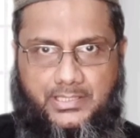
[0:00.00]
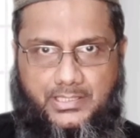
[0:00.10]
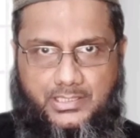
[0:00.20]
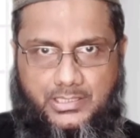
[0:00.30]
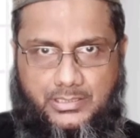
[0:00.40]

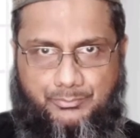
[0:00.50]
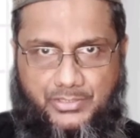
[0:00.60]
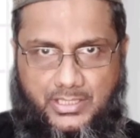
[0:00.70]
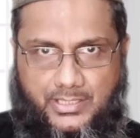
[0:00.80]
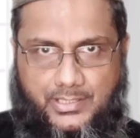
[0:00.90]

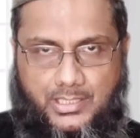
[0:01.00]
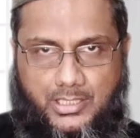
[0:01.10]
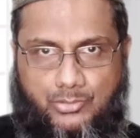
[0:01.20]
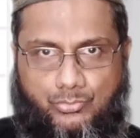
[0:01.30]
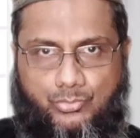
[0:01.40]
पढ़ा रहा
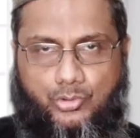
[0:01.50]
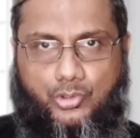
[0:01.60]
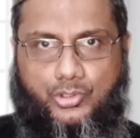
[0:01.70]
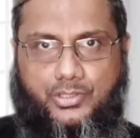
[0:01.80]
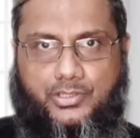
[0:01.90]
हूँ
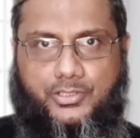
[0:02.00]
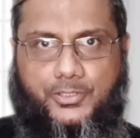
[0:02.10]
और